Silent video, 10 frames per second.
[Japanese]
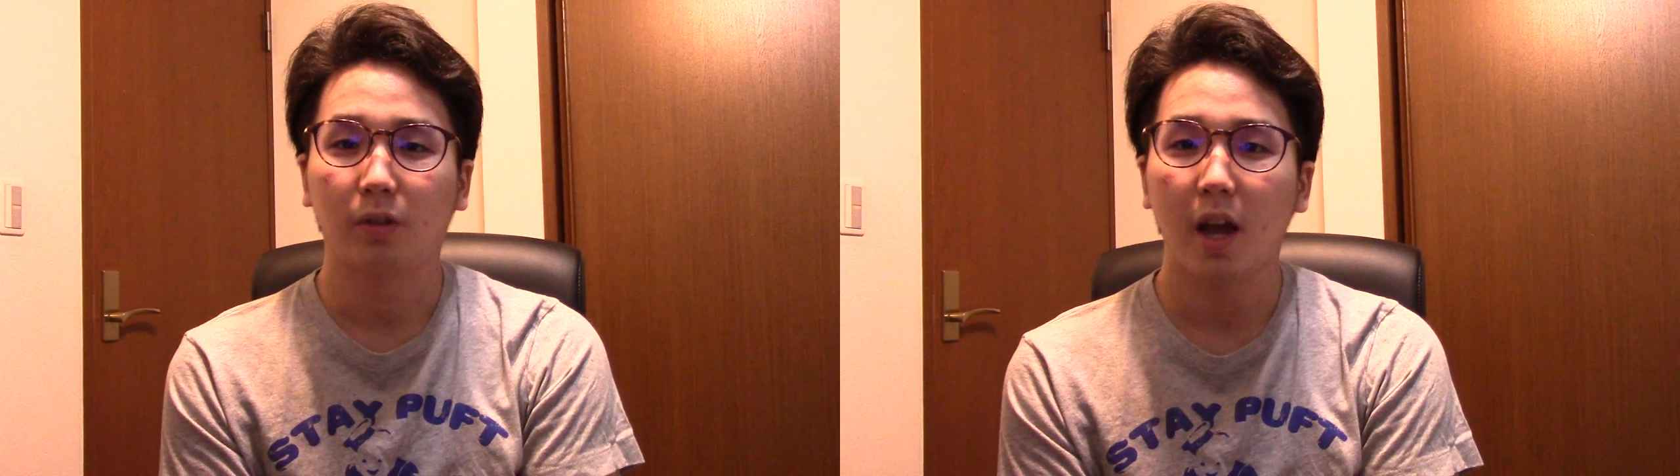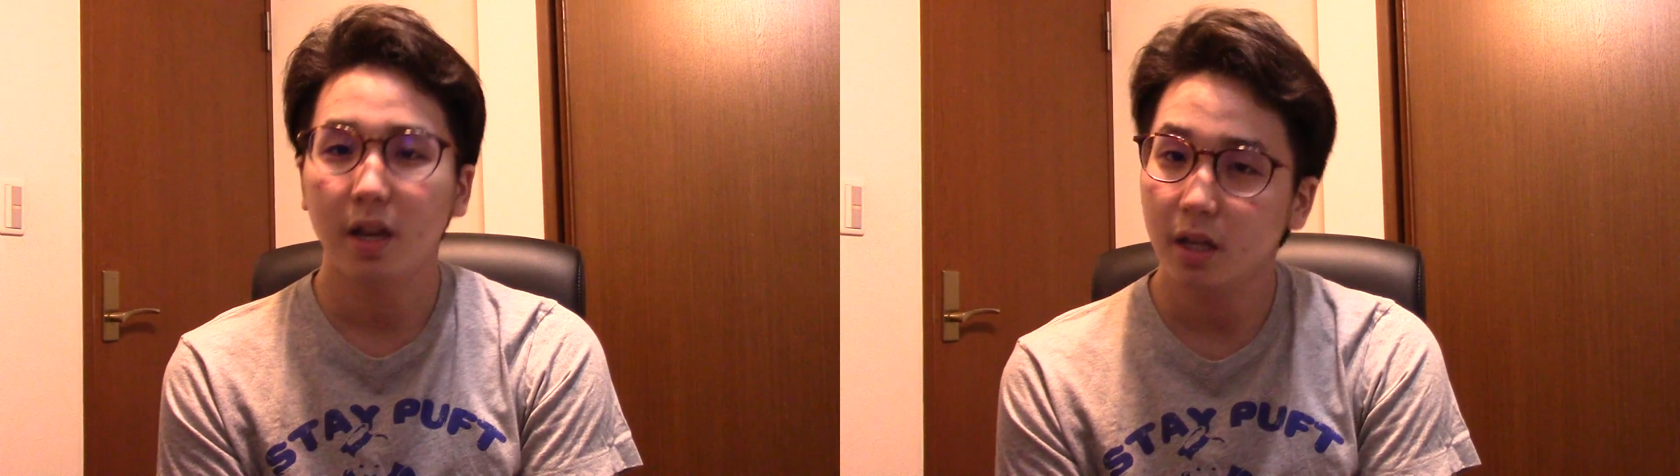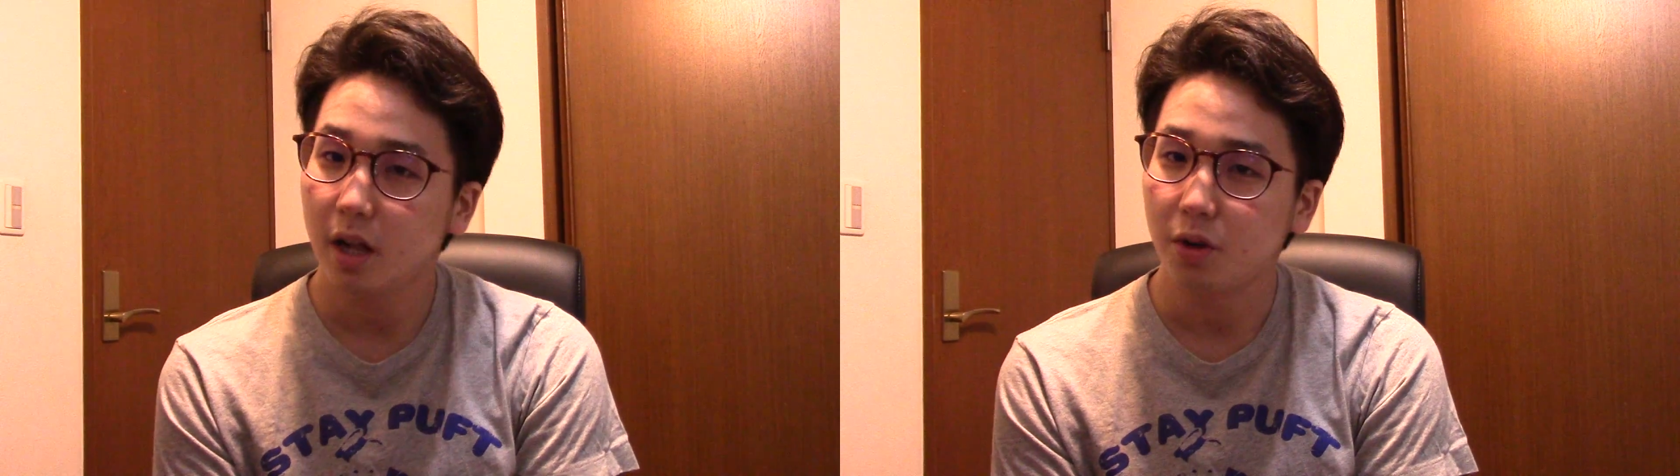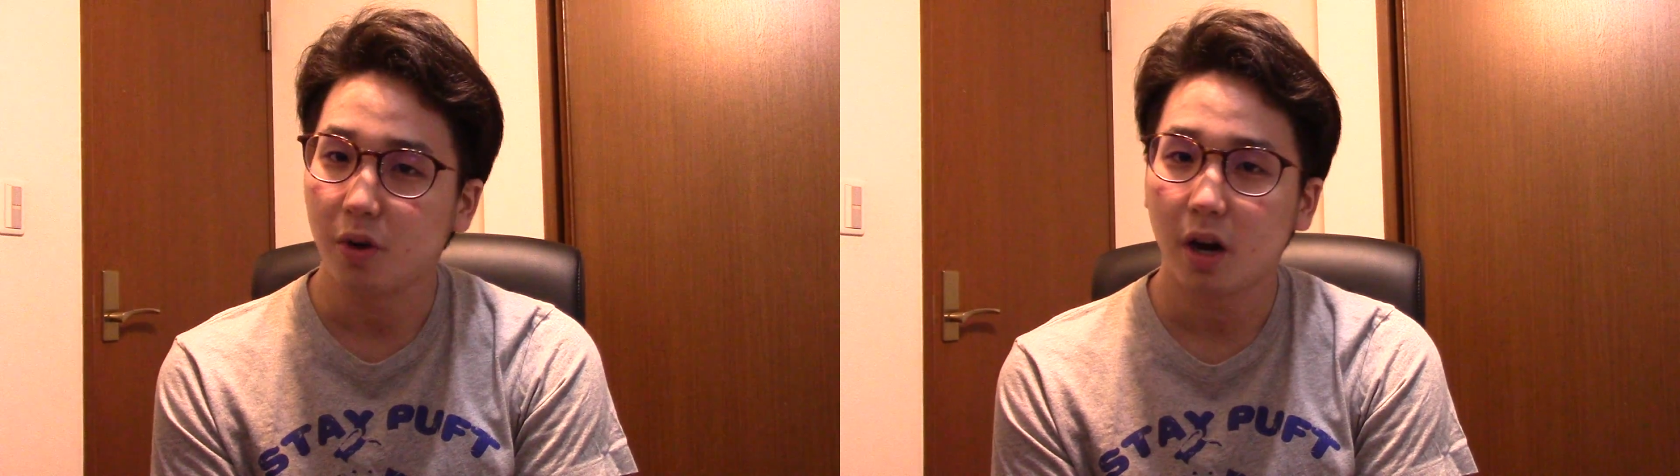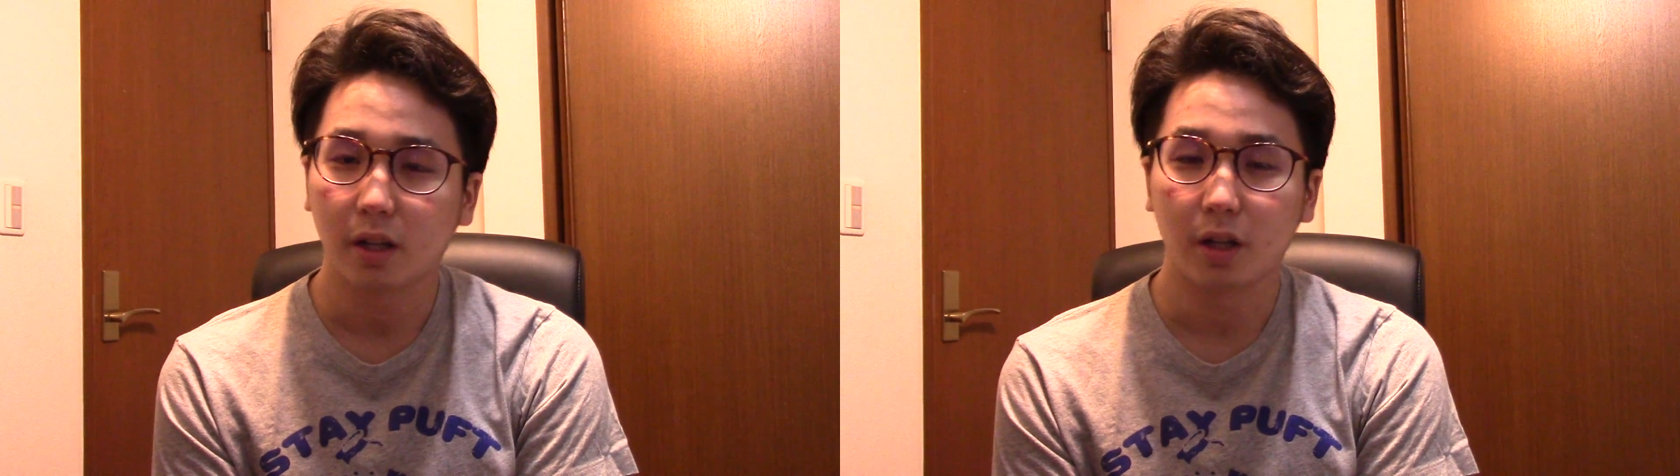第2弾に
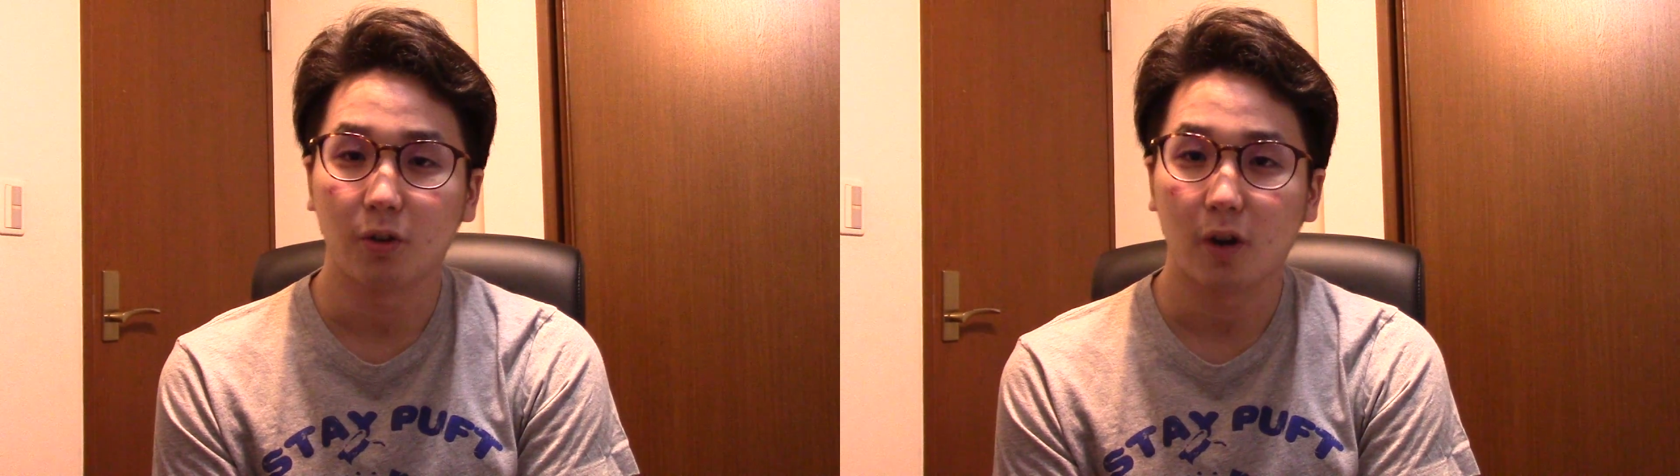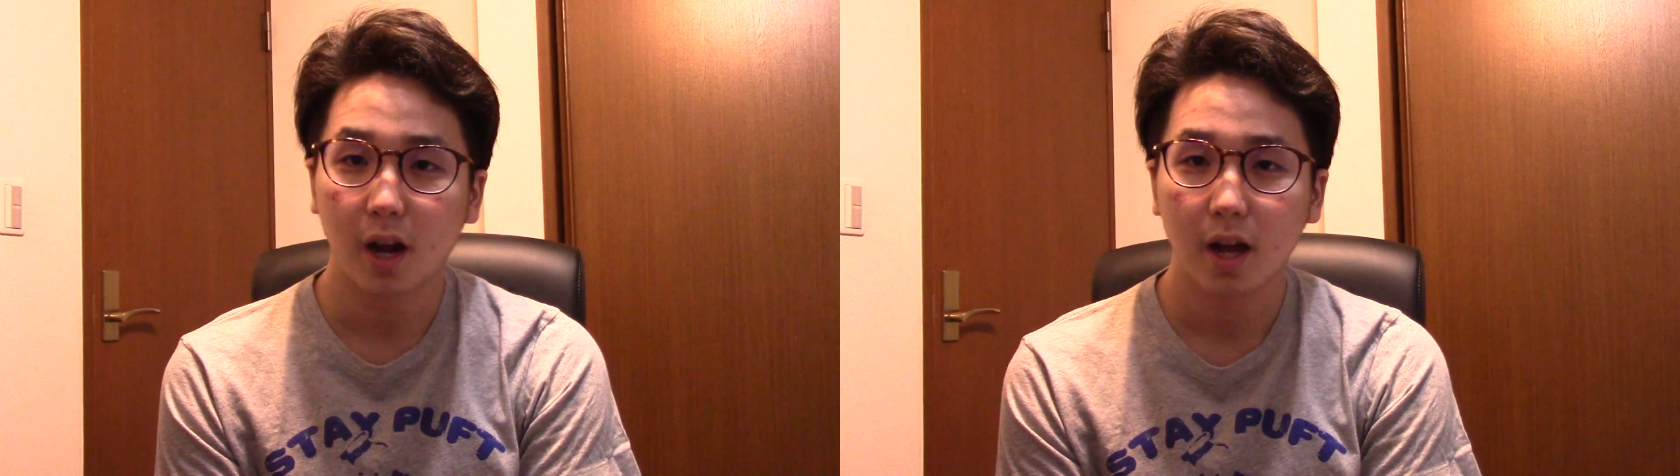分かれてるのかな